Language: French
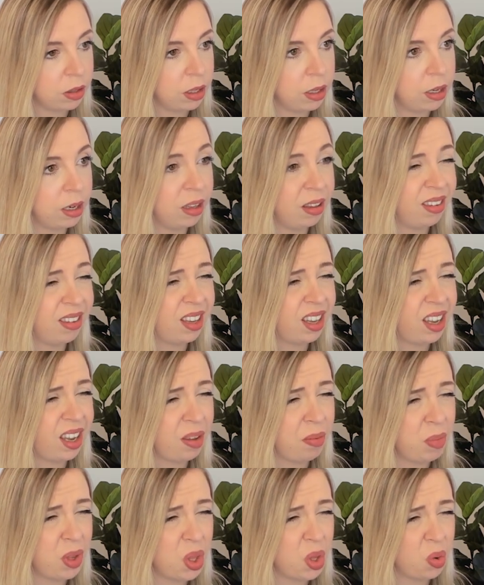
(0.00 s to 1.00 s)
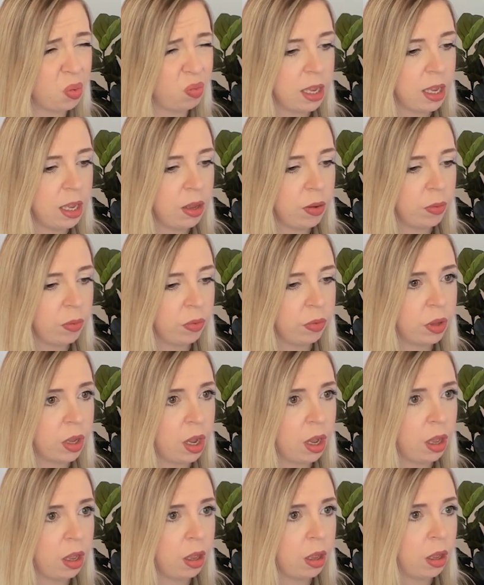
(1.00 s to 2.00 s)
Il est très mignon. Et on
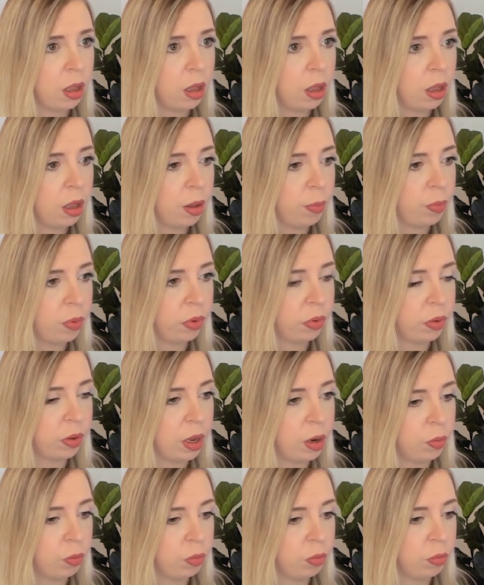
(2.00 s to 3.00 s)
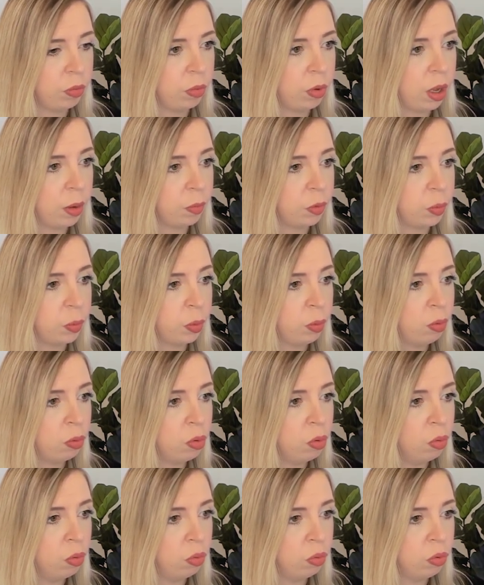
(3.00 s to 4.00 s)
a un pantalon un petit peu
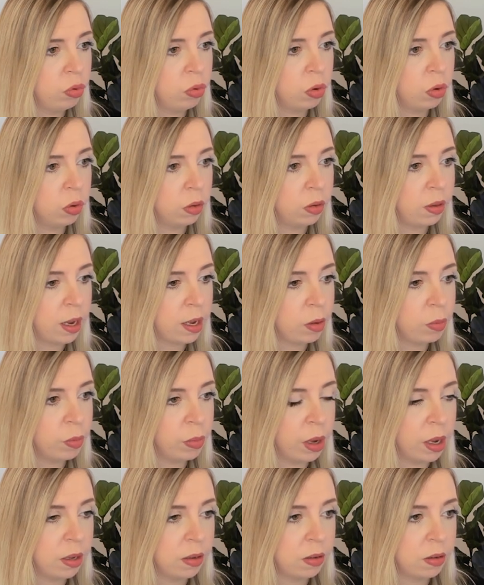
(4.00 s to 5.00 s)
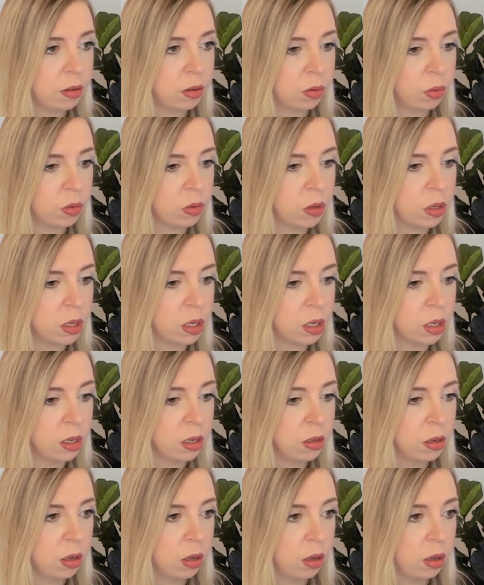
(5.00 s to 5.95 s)
plus loose, taille basse aussi.